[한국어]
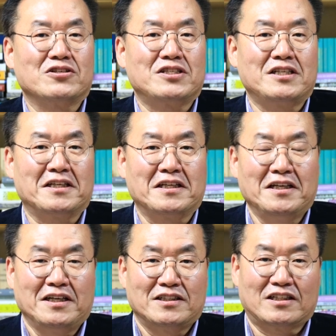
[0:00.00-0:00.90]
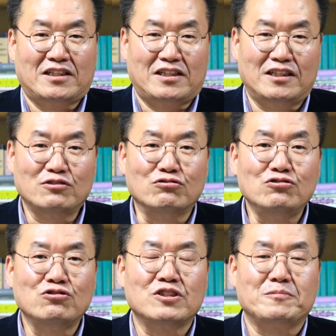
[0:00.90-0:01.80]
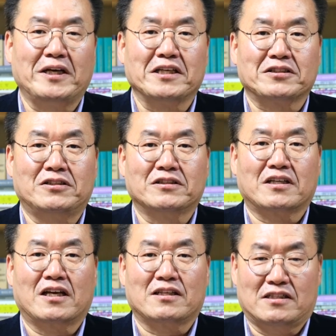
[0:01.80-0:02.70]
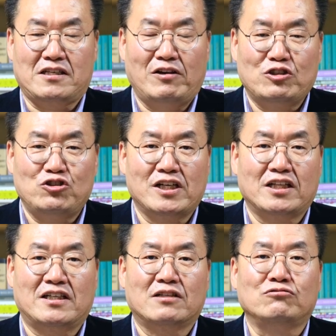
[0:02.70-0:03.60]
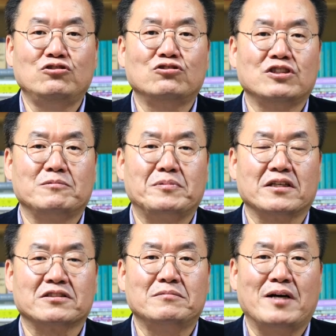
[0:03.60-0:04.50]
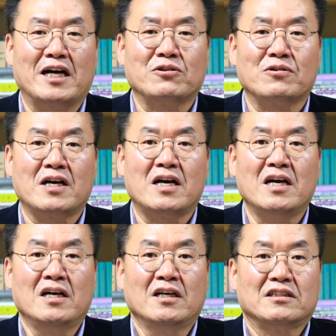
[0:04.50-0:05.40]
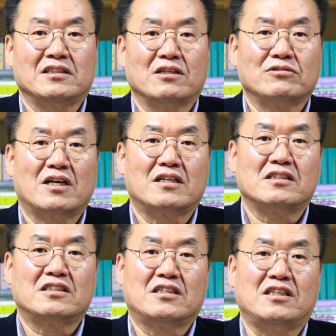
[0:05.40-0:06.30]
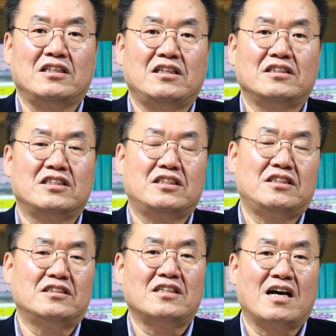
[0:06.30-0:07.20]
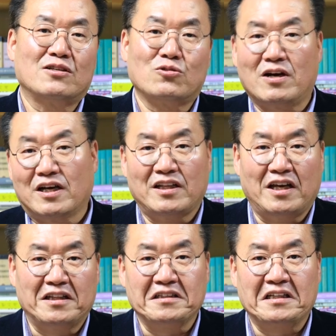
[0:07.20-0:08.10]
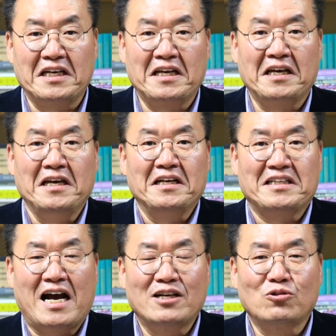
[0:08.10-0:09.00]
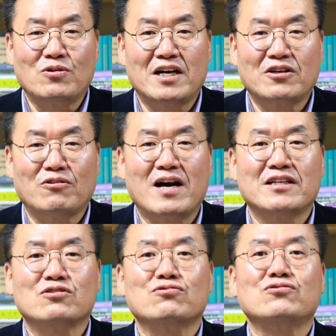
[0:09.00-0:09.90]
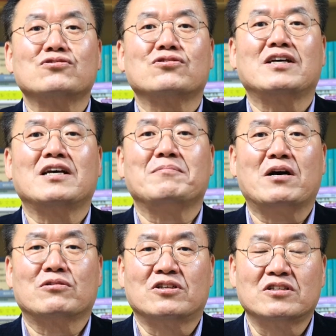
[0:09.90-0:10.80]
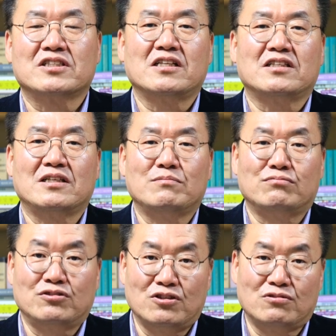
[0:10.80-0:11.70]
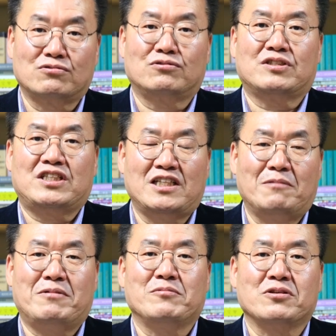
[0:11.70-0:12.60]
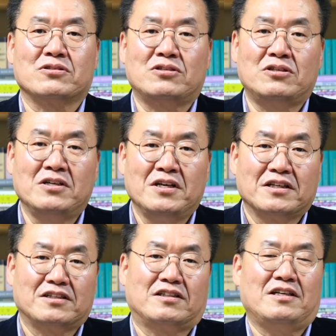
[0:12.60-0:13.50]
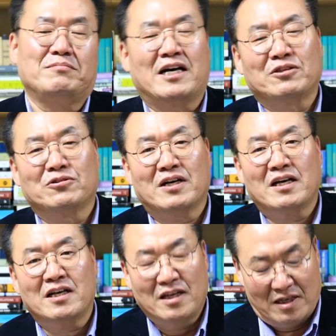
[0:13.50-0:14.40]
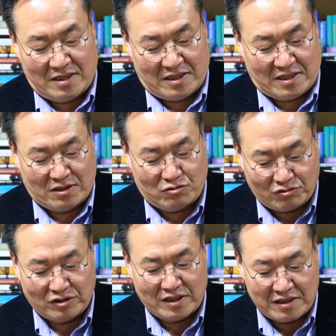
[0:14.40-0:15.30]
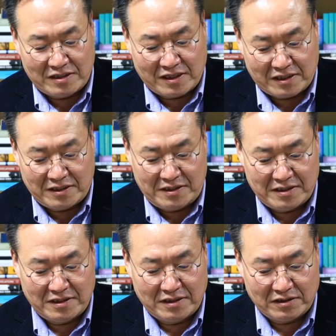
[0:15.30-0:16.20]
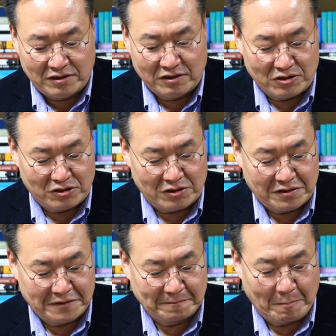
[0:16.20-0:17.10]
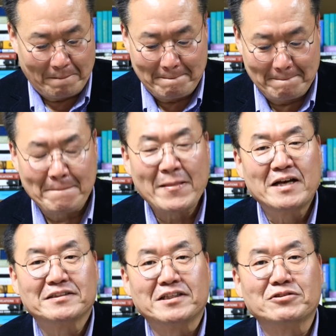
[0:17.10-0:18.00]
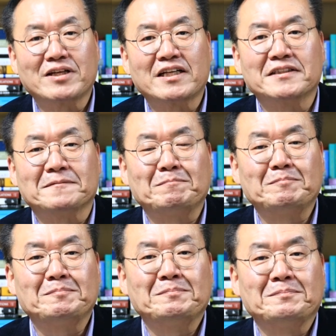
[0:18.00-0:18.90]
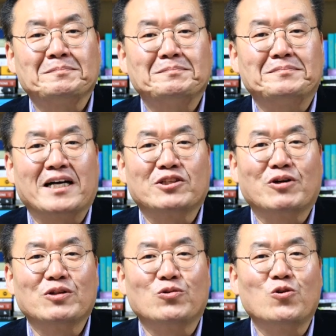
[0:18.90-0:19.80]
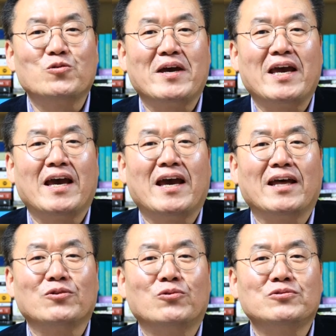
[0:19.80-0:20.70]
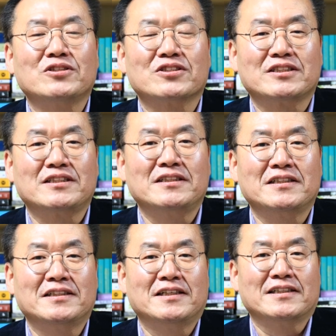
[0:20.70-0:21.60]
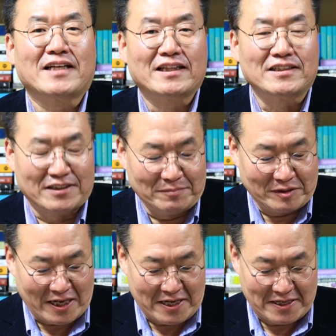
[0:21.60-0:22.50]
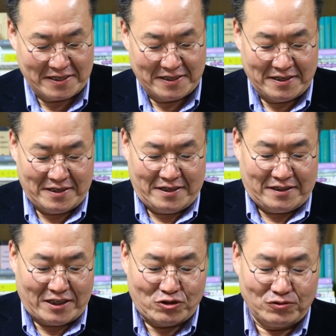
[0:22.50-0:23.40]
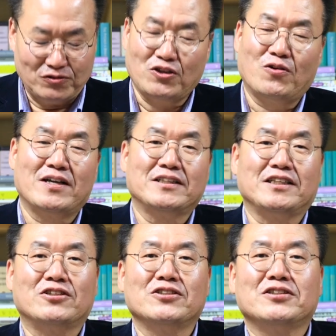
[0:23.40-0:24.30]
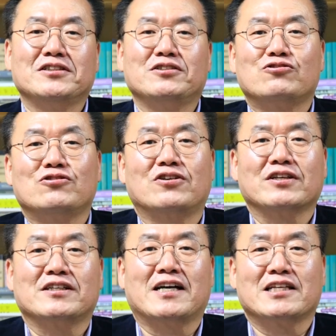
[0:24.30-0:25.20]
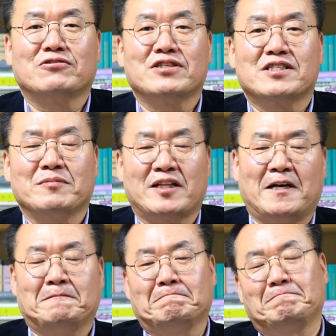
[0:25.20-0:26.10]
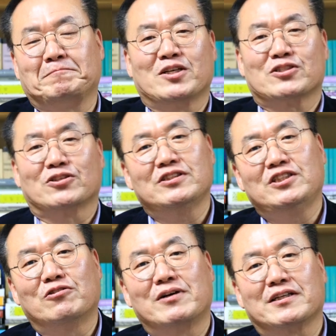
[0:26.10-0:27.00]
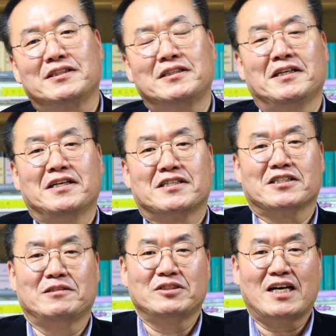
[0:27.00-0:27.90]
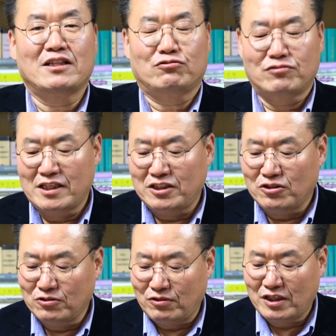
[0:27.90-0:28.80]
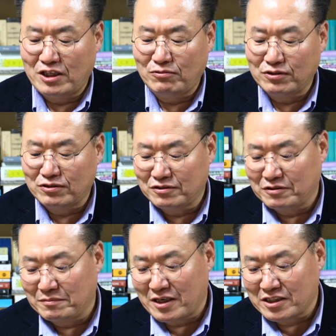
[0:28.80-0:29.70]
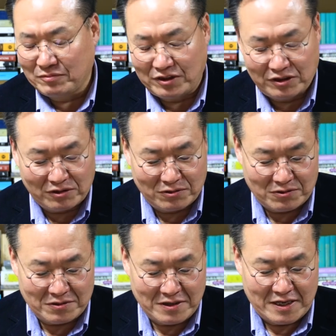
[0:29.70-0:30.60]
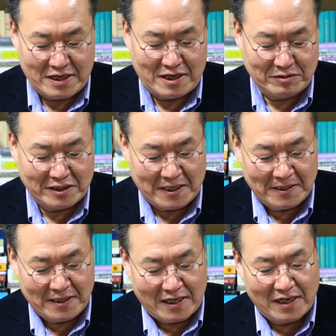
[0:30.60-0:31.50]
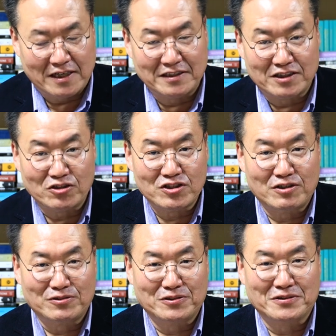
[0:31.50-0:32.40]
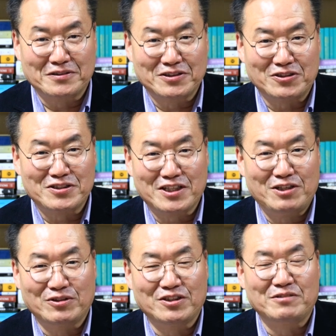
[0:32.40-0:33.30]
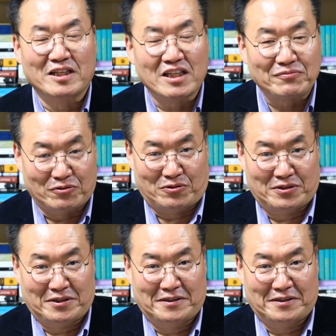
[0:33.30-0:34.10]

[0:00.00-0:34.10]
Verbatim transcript: 것이 큰 군중 집회에서 그러니까 사회주의자들의 군중 집회에서 마리오가 네루다를 기리는 시를 낭송하게 돼 있는데 낭송하려고 하는 순서에 바로 경찰들이 무력으로 진압하면서 그때 마리오가 아, 죽었다는 얘기를 듣는 거죠. 네루다는 마리오가 녹음해 놓은 것을 다 듣습니다. 대충 영화는 이런 줄거리를 가지고 있습니다. 저는 이 영화를 지금 이제 한 두 가지 정도의 키워드로 말씀드리려고 합니다. 하나는 첫째로 첫째 키워드는 메타폴.